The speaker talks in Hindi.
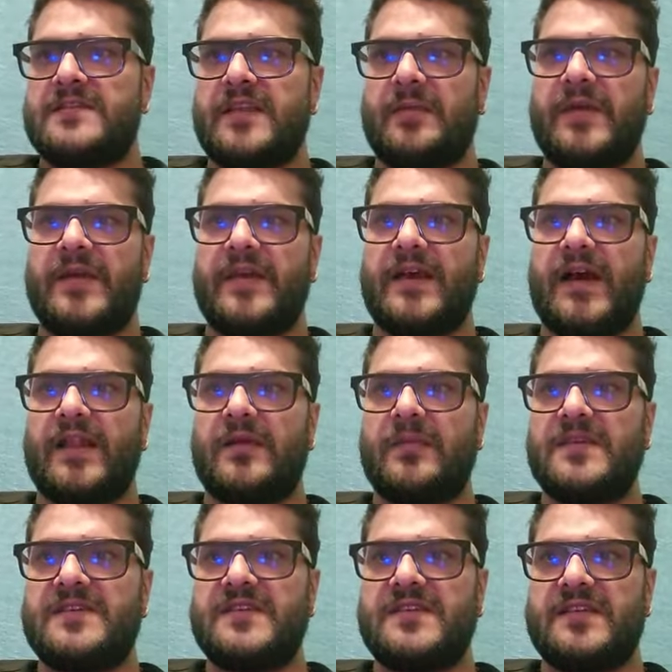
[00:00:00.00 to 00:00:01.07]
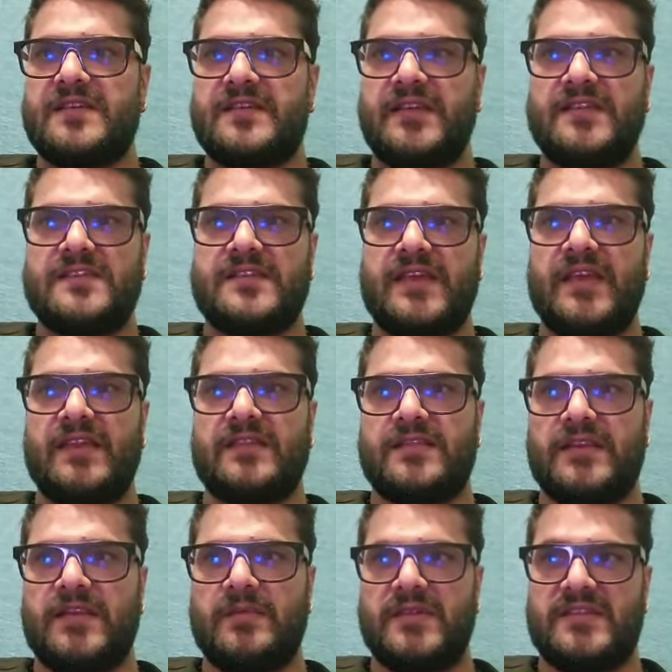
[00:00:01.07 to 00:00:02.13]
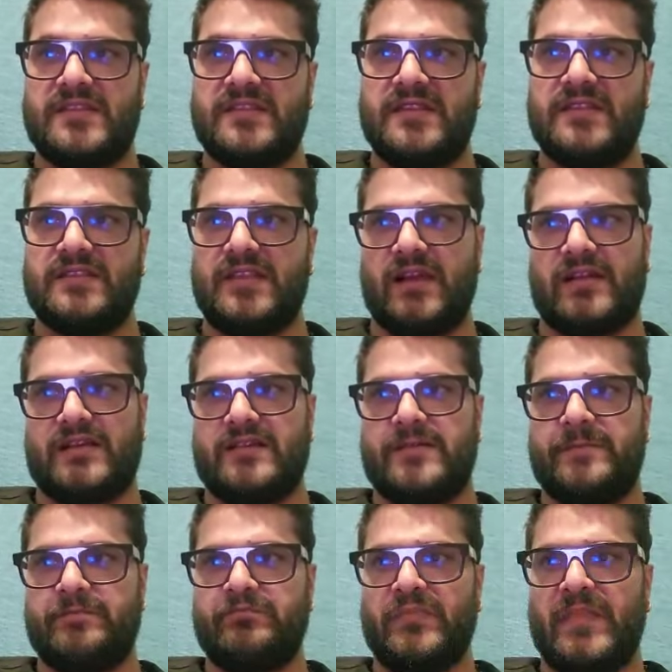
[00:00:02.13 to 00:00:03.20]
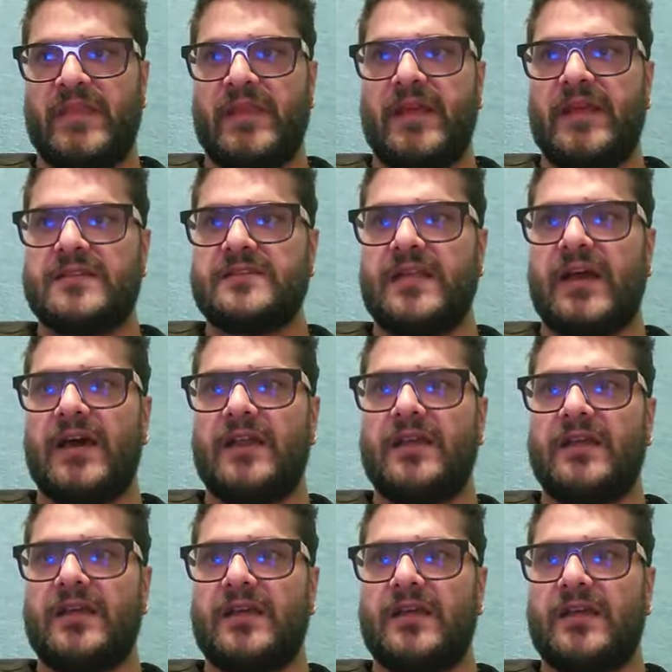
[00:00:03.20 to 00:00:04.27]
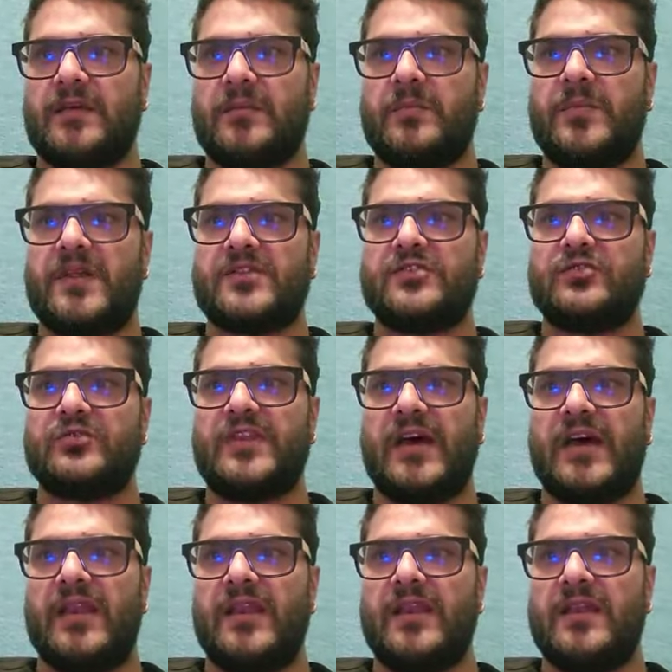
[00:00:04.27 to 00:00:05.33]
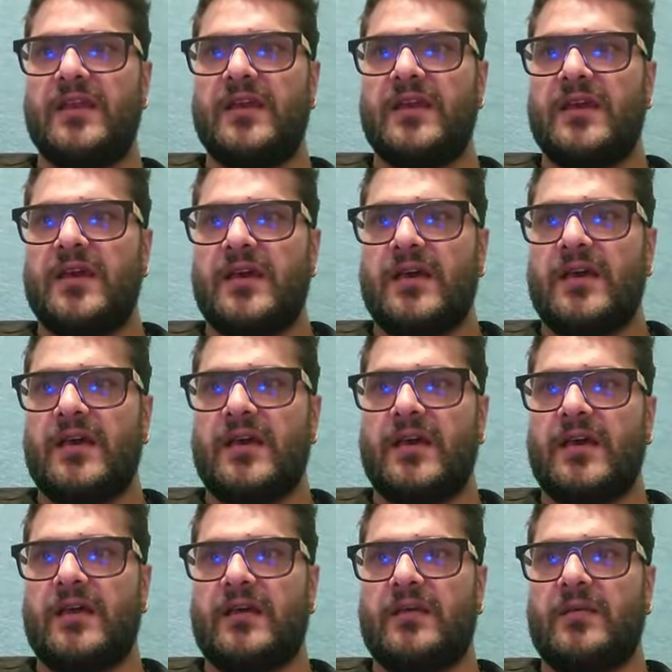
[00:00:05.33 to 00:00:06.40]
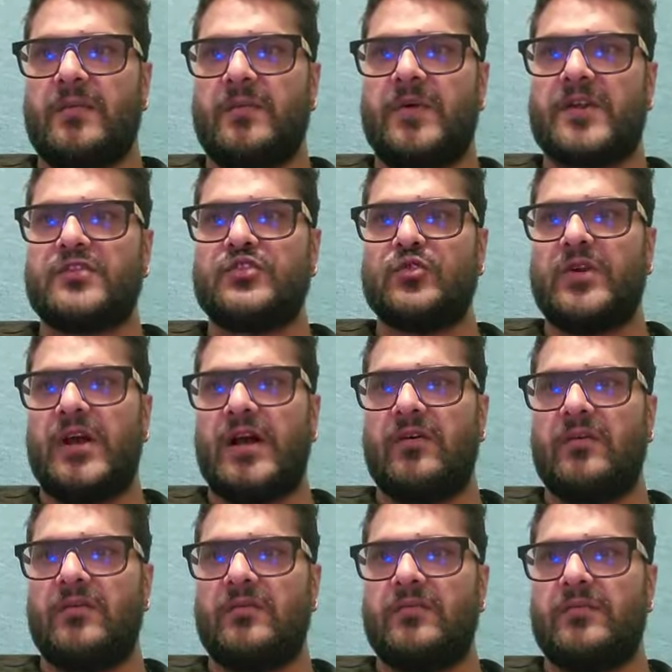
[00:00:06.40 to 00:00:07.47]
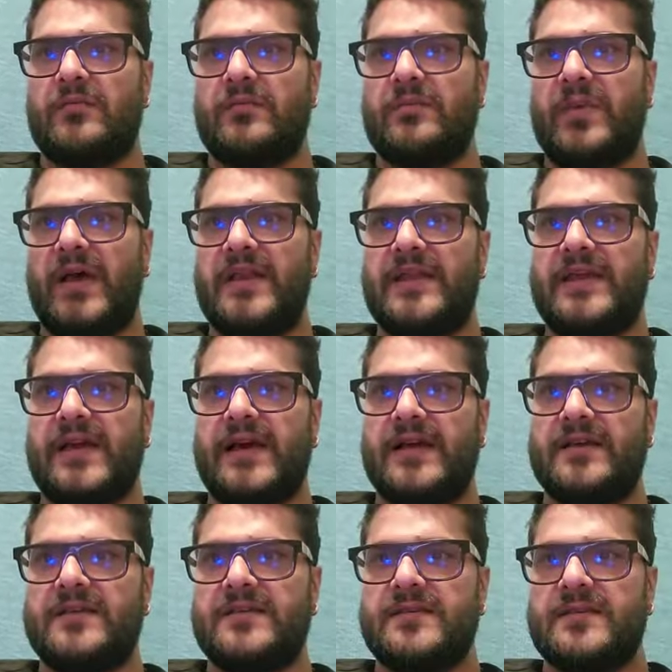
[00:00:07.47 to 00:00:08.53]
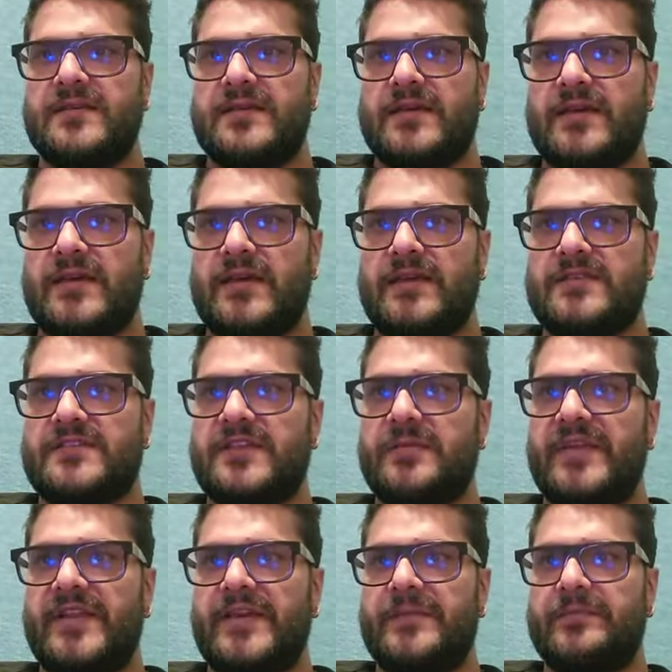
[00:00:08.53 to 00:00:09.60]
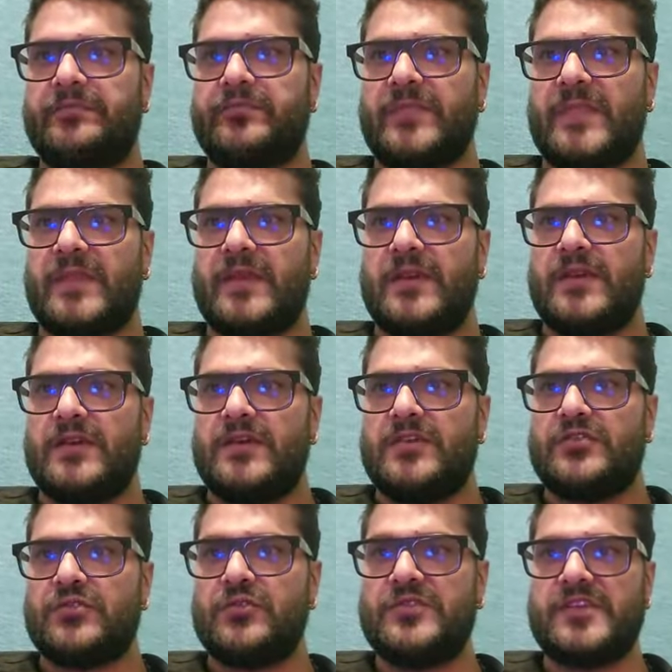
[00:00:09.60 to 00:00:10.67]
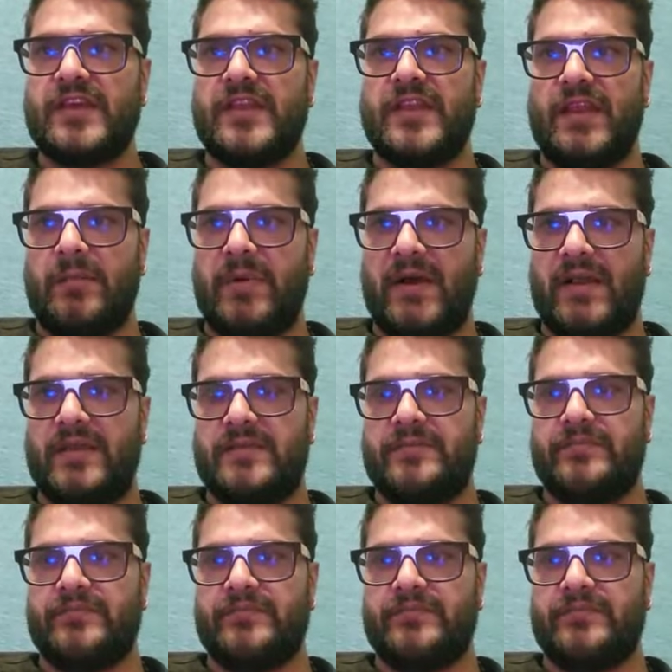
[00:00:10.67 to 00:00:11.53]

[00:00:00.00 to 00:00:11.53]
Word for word: समय 11 बजे दिन से 3 बजे दिन तक स्थान बरजू ताल बरजू गांव पालिका चिमड़ी सुनसरी नेपाल